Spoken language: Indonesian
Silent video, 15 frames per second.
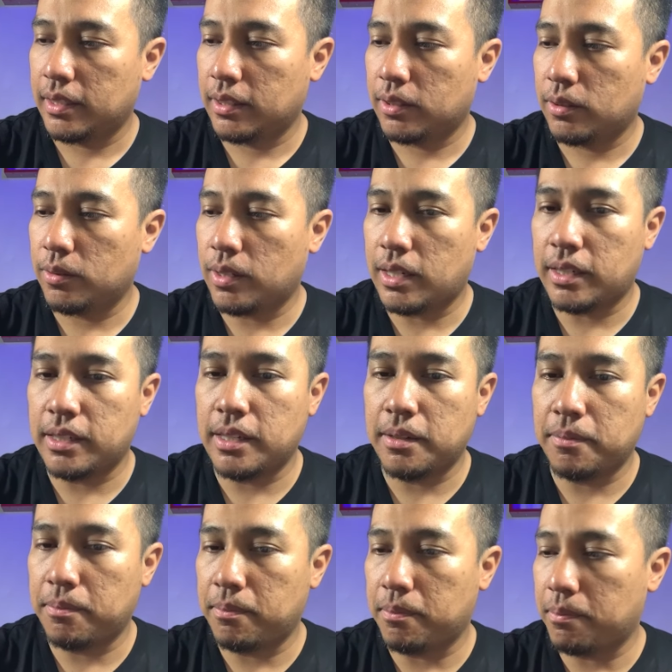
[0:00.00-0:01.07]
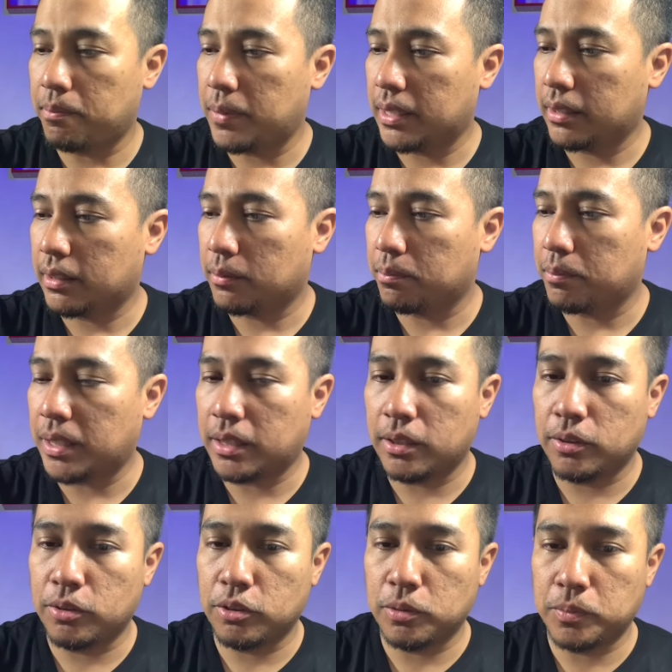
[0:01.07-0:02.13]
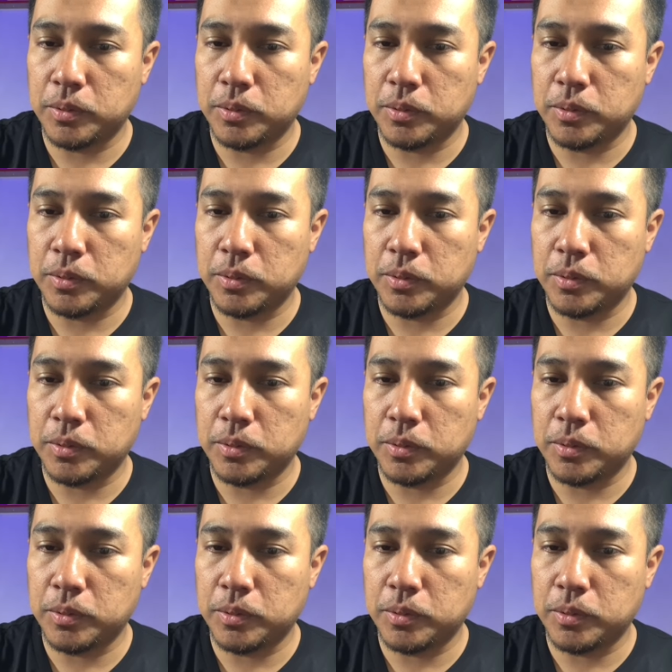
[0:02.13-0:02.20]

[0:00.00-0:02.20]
Tuh, ada empat ya empat ditutup